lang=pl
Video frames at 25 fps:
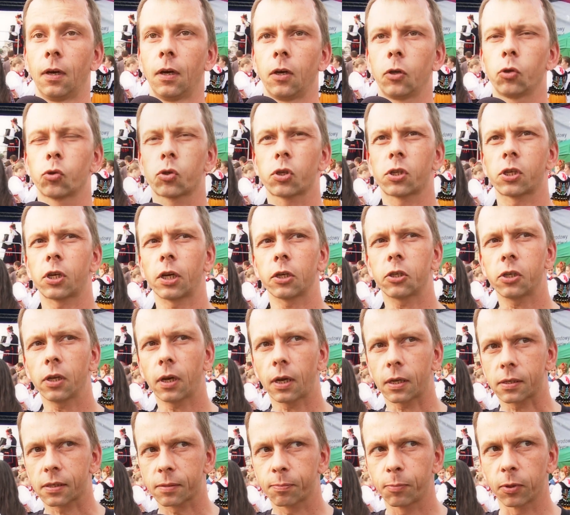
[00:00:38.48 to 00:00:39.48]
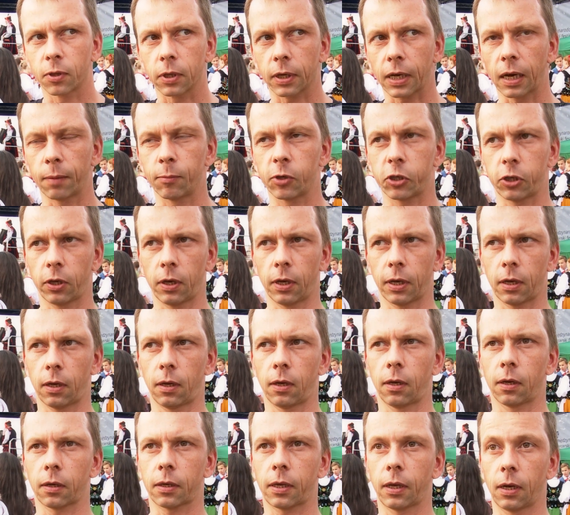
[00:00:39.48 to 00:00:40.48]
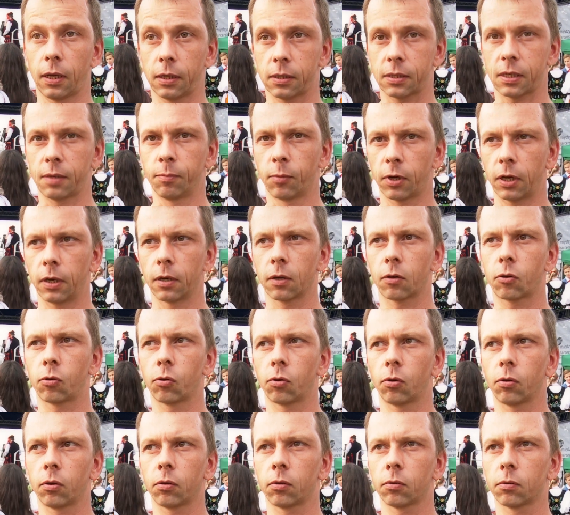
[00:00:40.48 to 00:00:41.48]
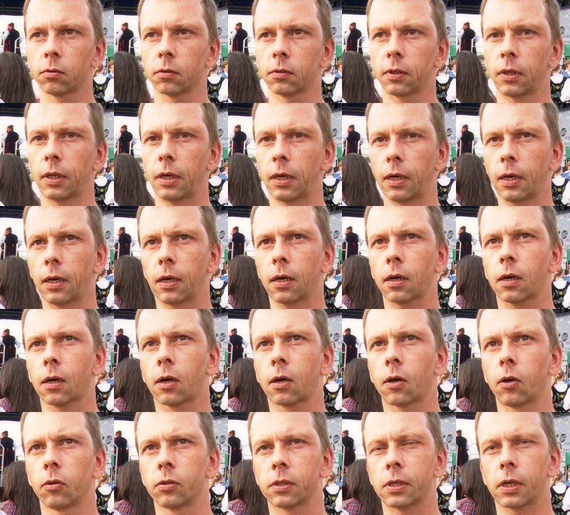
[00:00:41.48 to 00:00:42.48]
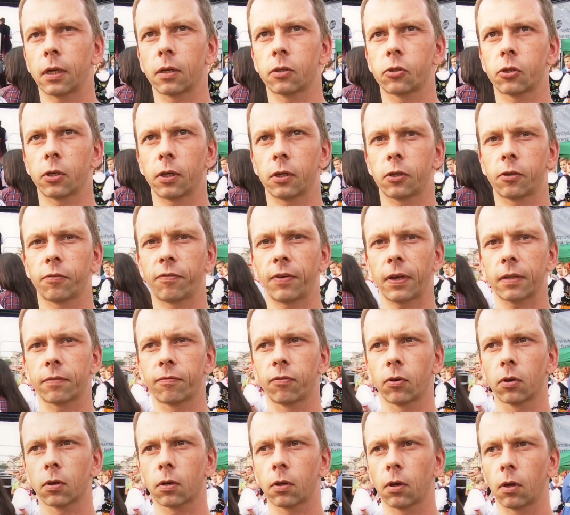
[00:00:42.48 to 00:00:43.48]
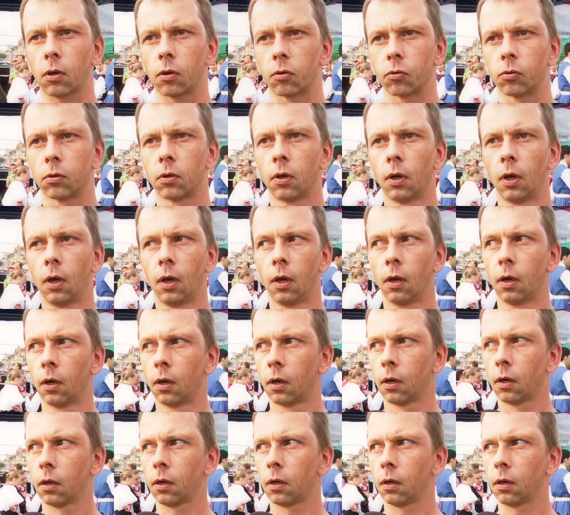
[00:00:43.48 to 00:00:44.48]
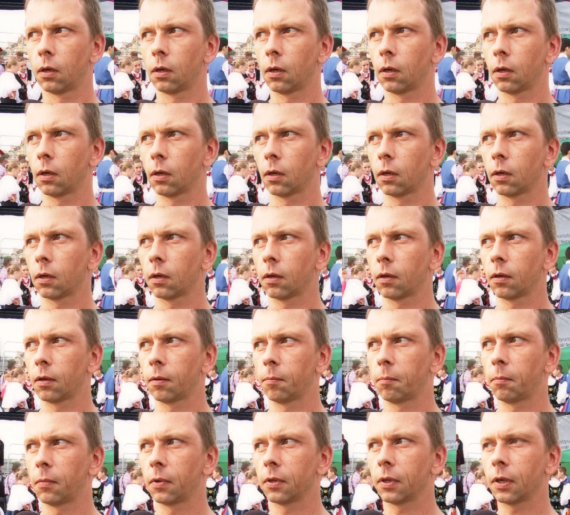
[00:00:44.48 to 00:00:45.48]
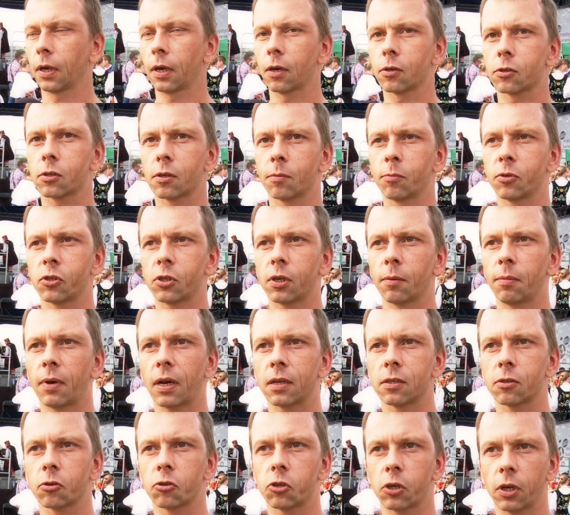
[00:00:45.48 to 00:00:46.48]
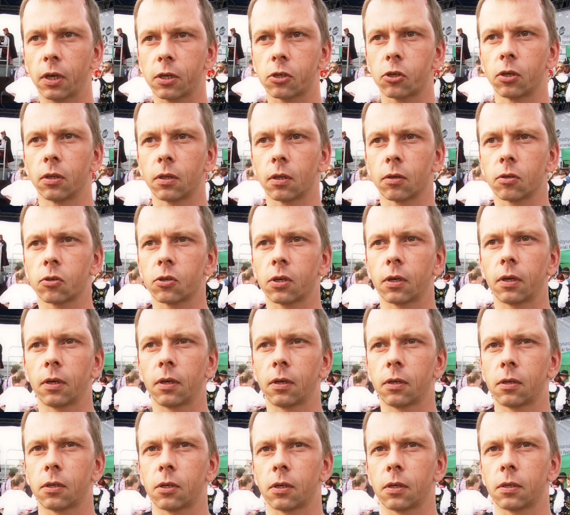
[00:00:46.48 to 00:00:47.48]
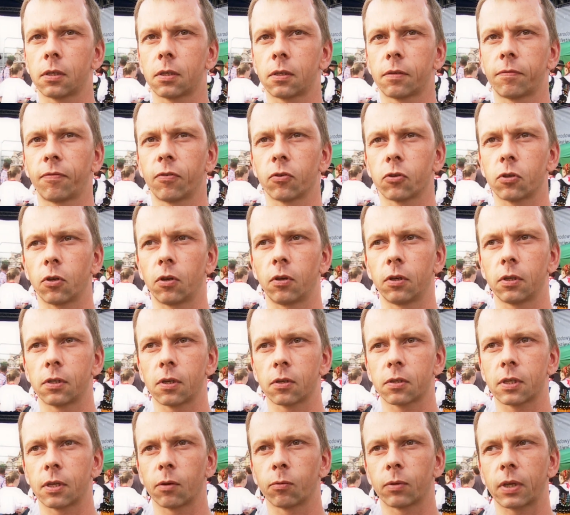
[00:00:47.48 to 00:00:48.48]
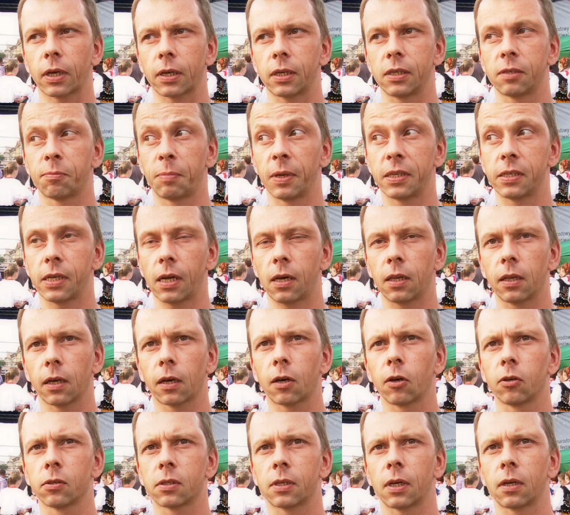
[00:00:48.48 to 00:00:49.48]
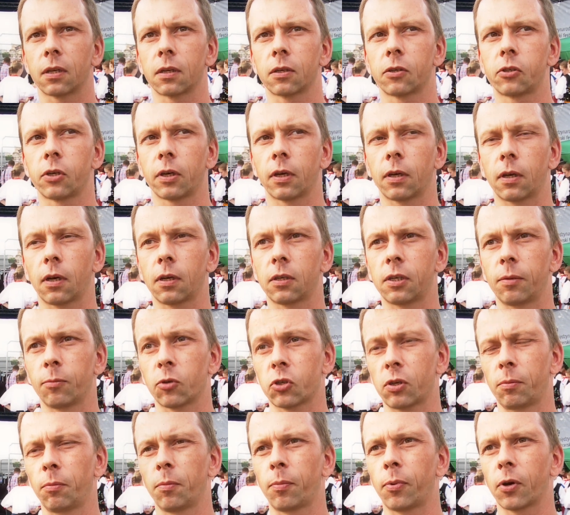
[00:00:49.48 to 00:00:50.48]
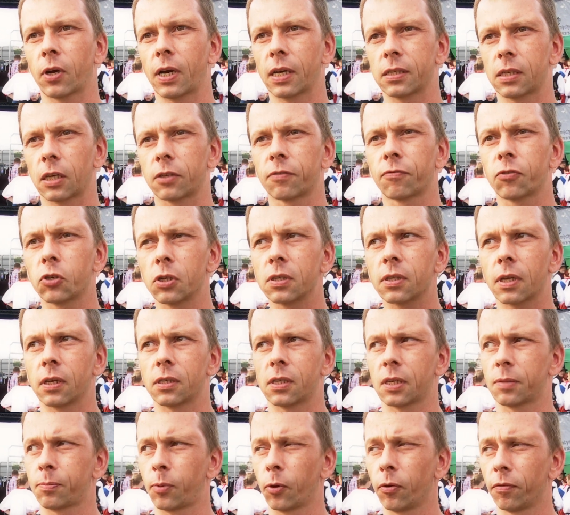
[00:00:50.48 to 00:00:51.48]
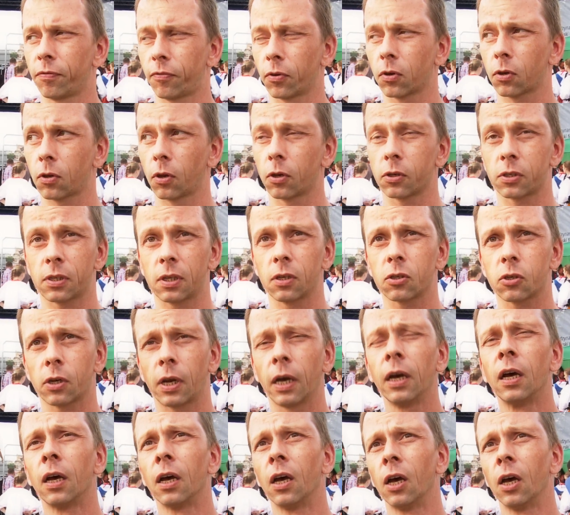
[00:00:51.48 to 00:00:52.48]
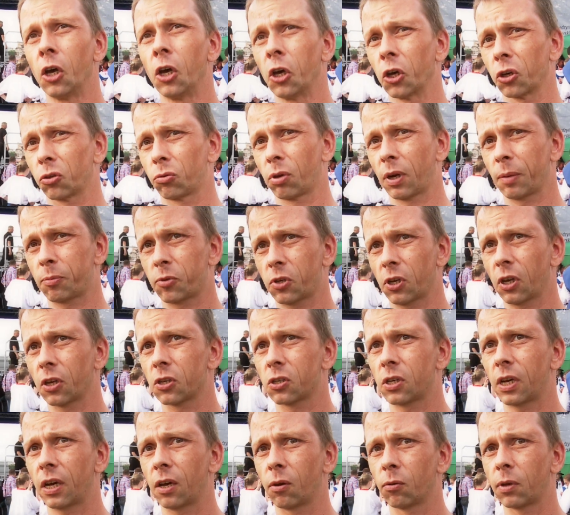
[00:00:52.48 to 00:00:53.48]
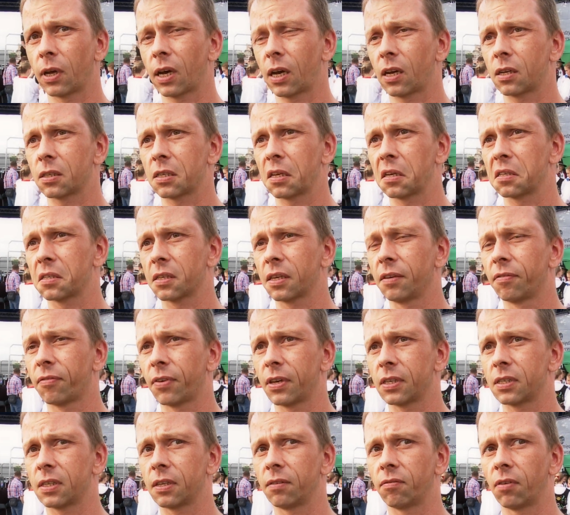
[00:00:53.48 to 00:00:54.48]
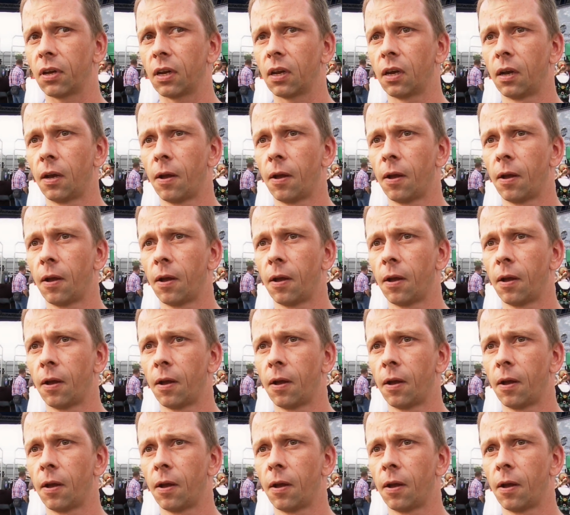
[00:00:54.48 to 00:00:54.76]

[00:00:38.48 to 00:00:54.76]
Już trzeci raz spotykamy się na kieleckim rynku na koncercie Świat Folkloru. Yy, mnie osobiście bardzo cieszy to, że, że stworzony został taki specjalny koncert, gdzie, gdzie możemy pokazać wszystkie zespoły folklorystyczne, które przyjeżdżają na harcerski festiwal.